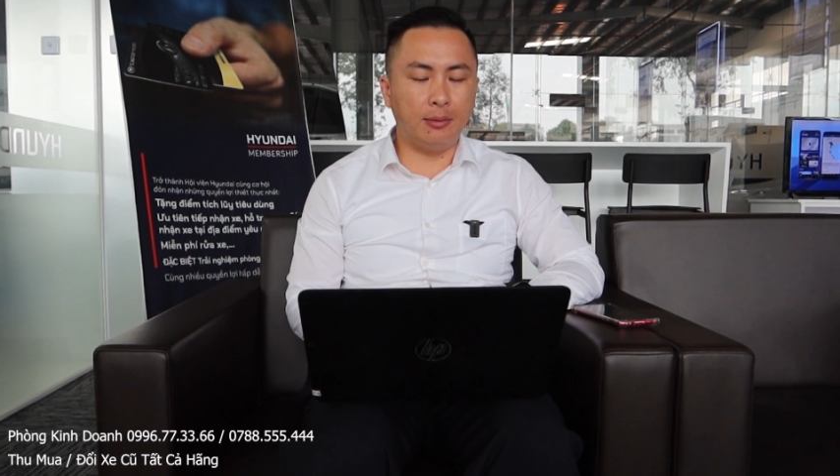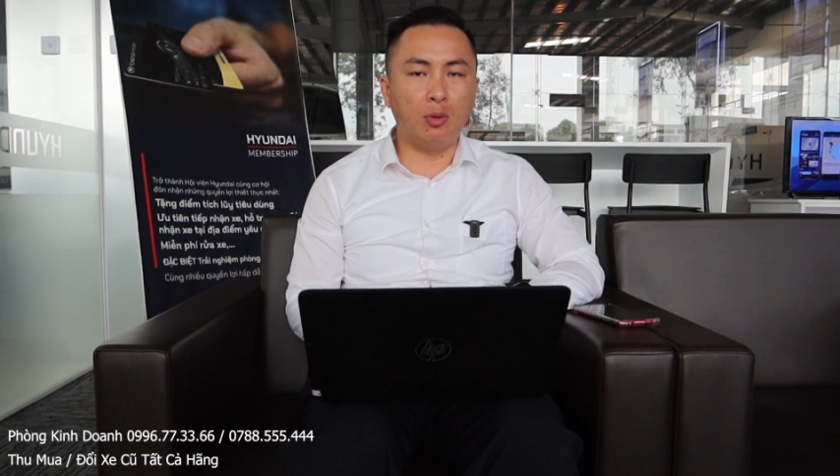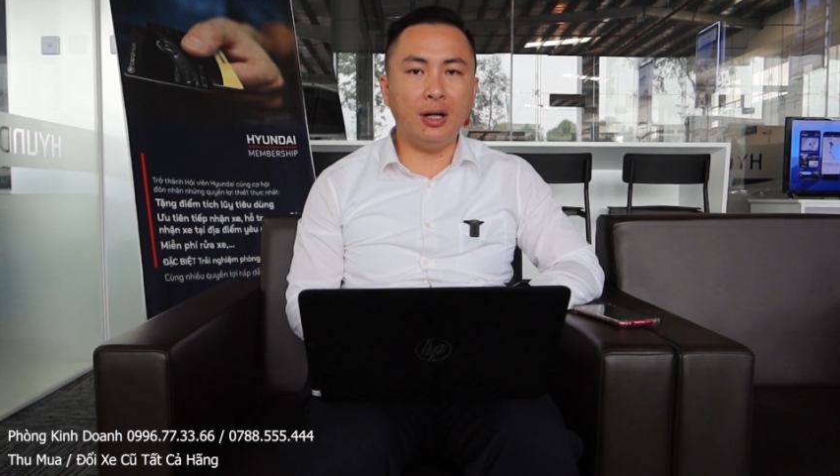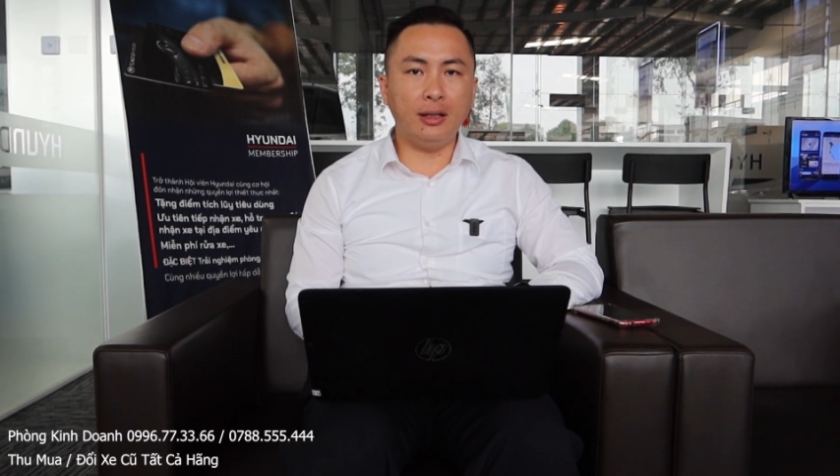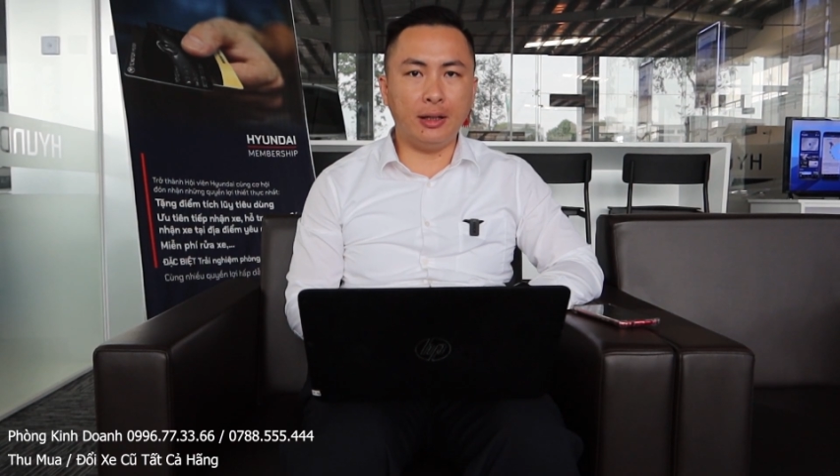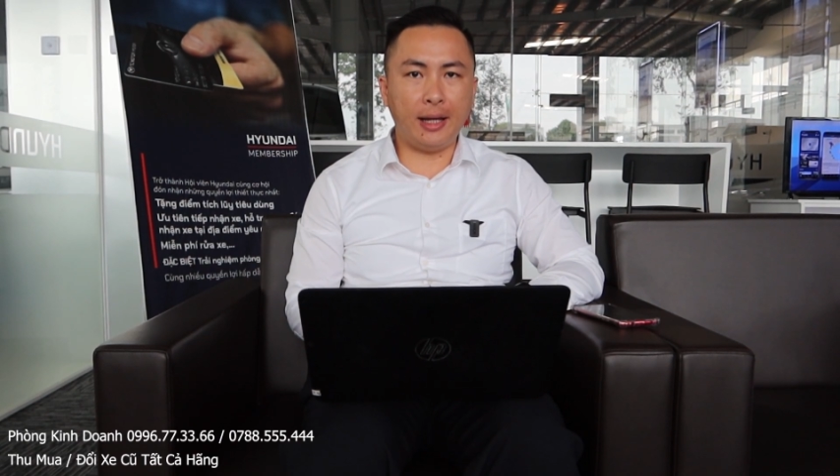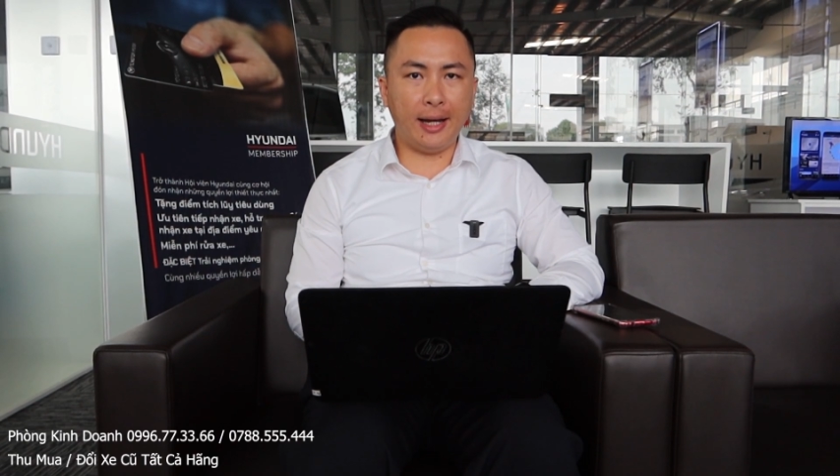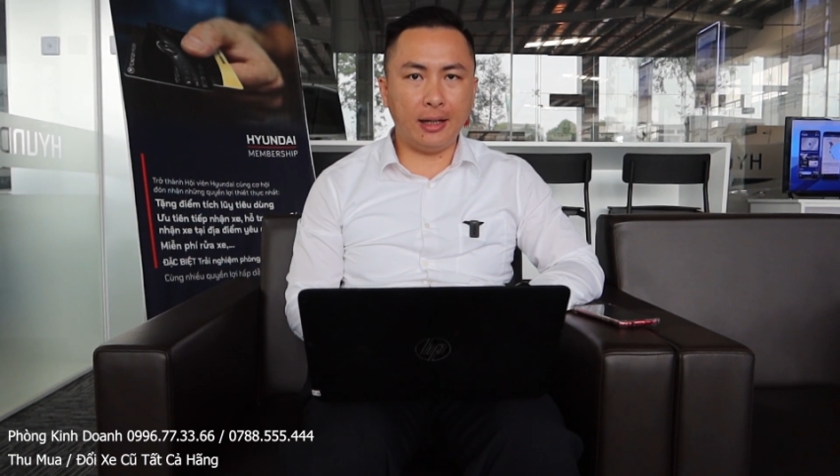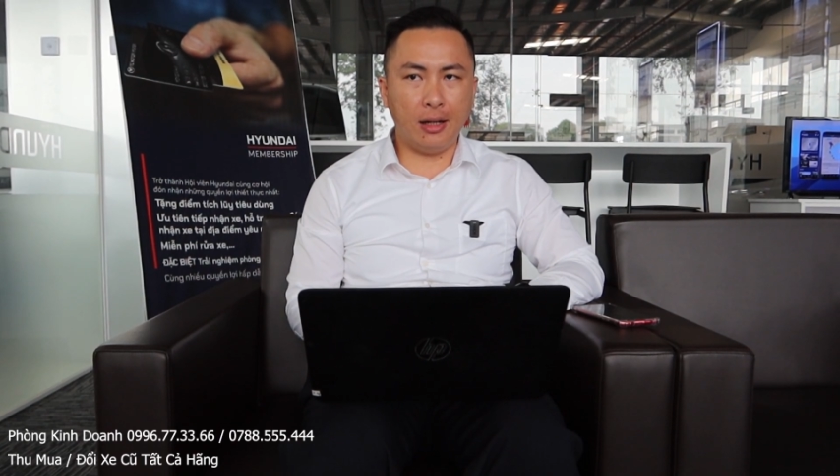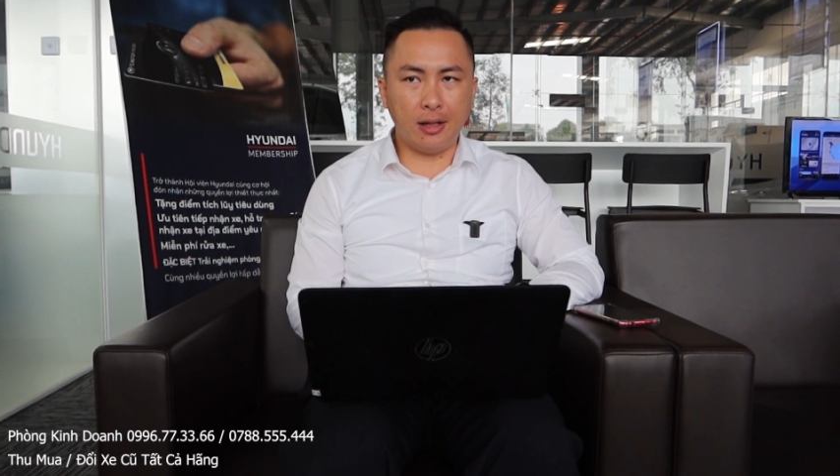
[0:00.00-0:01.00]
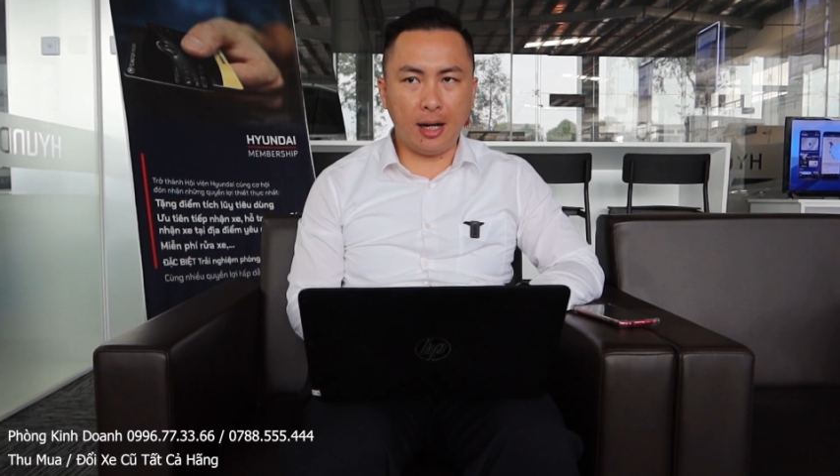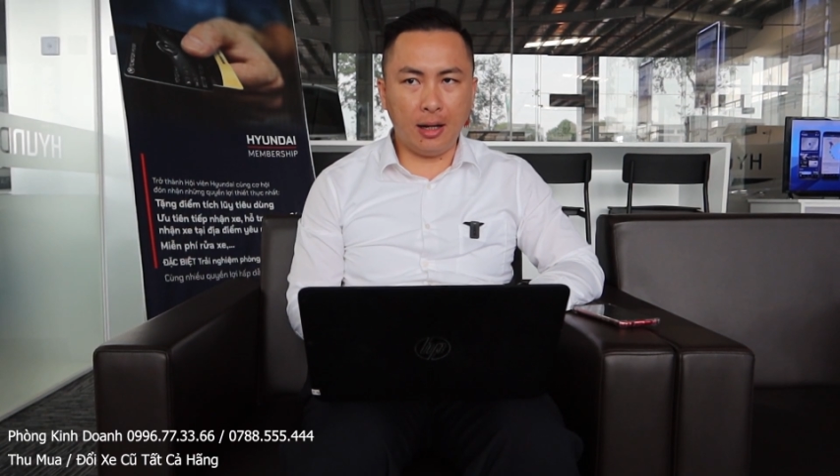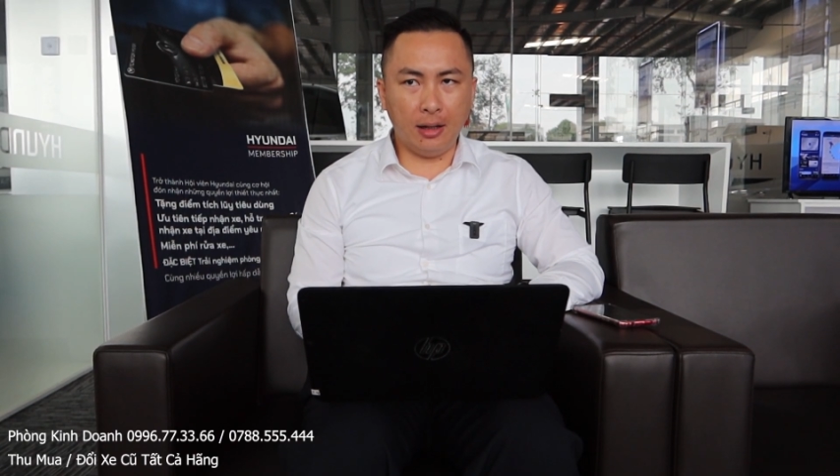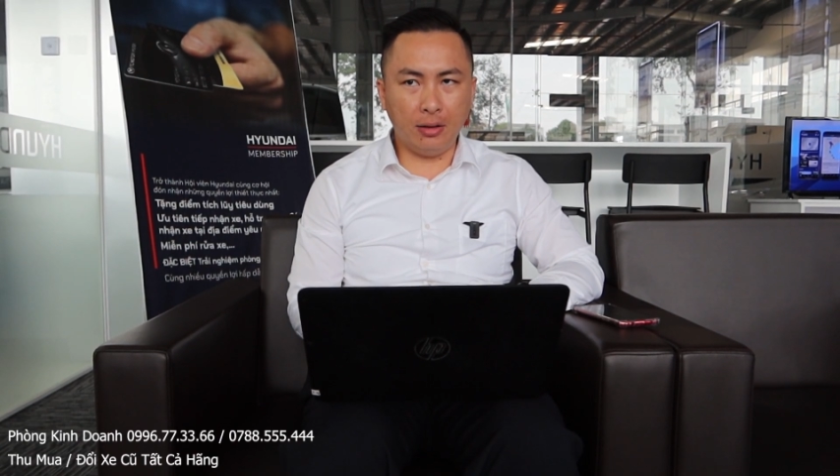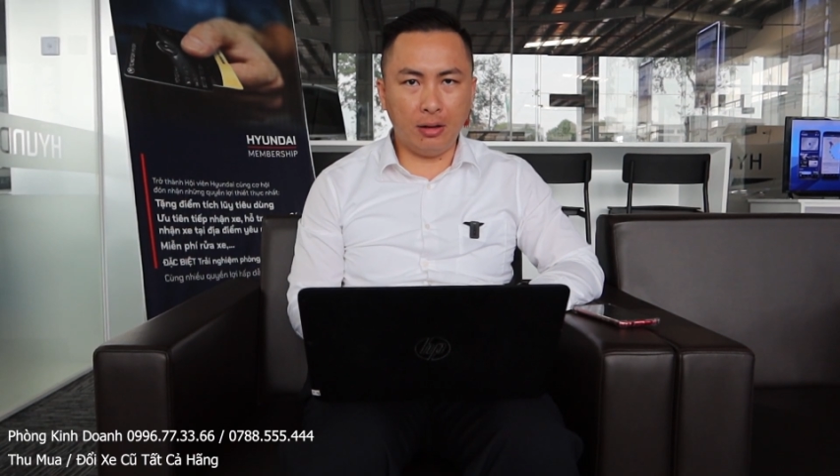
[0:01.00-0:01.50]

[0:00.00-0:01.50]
một ít thời gian để trả lời